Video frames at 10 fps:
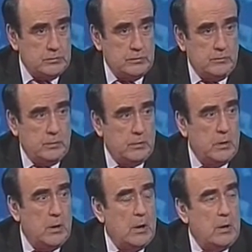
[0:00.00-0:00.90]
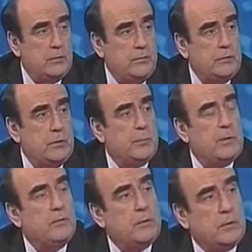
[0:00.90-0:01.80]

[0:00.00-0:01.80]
то есть две, получается, что им две, просто некуда проверки.